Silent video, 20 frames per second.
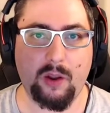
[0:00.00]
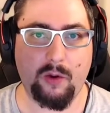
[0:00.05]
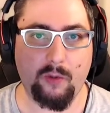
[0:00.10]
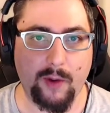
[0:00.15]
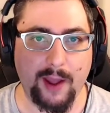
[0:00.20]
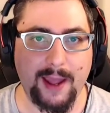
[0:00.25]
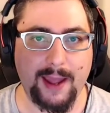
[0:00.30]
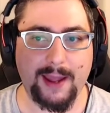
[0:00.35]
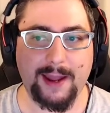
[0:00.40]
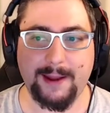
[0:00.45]

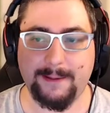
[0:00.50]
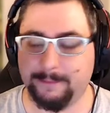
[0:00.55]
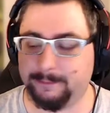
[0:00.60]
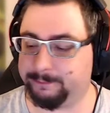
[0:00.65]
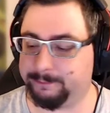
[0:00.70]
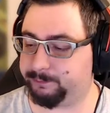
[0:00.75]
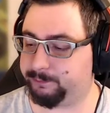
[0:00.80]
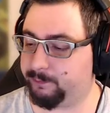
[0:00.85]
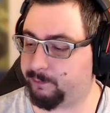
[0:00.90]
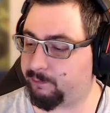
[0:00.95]
Ouais.
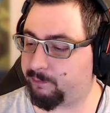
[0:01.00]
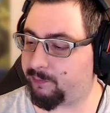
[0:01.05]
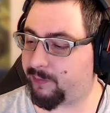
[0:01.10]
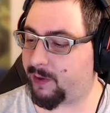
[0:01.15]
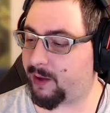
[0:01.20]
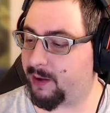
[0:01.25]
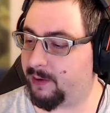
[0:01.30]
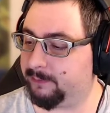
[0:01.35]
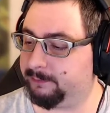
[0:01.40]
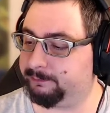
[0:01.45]

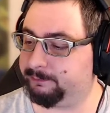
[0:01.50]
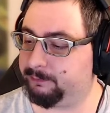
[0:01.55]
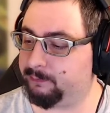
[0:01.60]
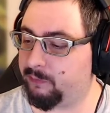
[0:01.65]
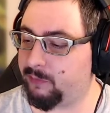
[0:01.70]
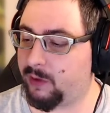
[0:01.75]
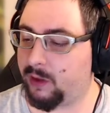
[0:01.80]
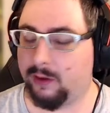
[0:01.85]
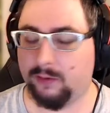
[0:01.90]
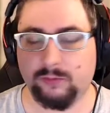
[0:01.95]

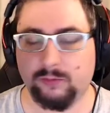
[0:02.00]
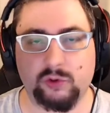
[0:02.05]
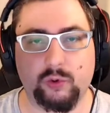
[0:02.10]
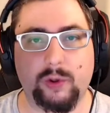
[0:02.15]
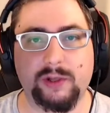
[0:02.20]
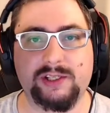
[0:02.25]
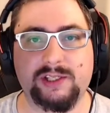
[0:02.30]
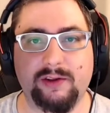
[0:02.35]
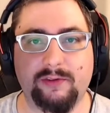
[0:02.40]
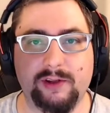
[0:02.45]
Je
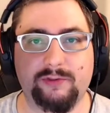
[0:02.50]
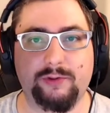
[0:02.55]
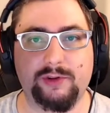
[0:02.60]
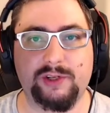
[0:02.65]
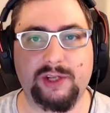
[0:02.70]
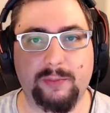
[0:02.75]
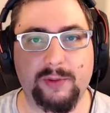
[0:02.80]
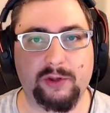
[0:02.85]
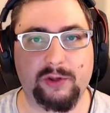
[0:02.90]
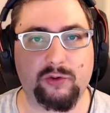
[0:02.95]
crois que ça va
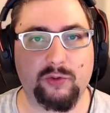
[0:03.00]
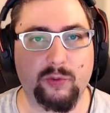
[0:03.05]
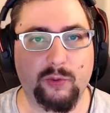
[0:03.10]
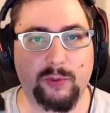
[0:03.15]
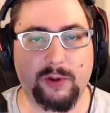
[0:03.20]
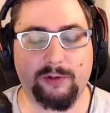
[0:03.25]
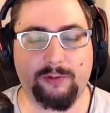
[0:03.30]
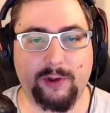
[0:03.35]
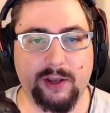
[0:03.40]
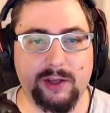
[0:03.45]
devenir bientôt mon
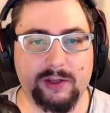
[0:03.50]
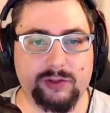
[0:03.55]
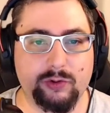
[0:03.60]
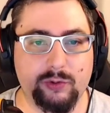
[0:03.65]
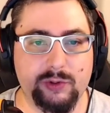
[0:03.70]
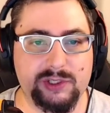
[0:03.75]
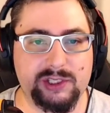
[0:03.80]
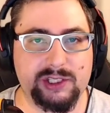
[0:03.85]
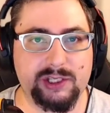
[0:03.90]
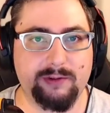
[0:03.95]
préféré,
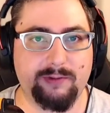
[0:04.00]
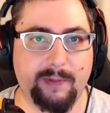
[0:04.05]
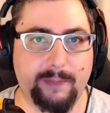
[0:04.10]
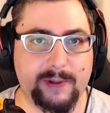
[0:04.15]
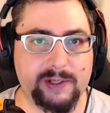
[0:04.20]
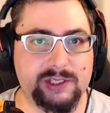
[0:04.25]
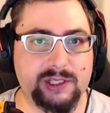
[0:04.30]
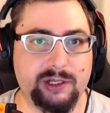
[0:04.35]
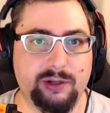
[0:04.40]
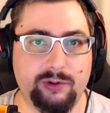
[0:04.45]
celui-ci. Il va
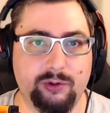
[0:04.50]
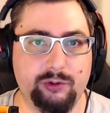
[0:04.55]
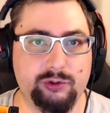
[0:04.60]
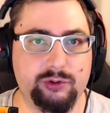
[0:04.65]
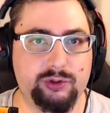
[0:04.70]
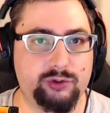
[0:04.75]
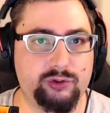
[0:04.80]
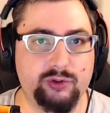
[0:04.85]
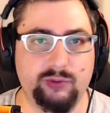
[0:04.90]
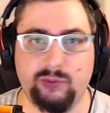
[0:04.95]
passer
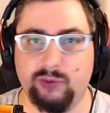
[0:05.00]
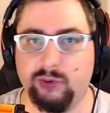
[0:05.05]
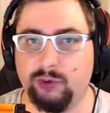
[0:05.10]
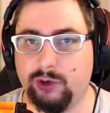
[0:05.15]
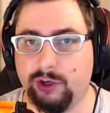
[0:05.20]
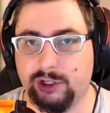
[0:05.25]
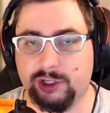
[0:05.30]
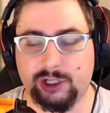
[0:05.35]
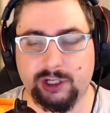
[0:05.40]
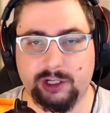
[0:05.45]
au-dessus du Blue
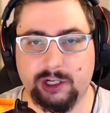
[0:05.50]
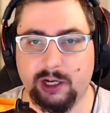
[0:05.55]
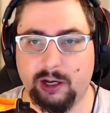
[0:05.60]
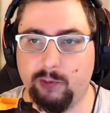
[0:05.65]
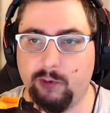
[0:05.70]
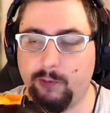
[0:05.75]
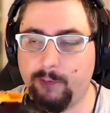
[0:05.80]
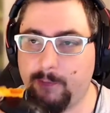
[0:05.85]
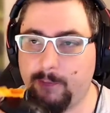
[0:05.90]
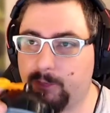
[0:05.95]
Crush, hein,
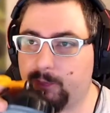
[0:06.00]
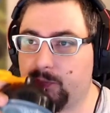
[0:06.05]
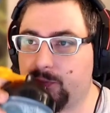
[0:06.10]
clairement.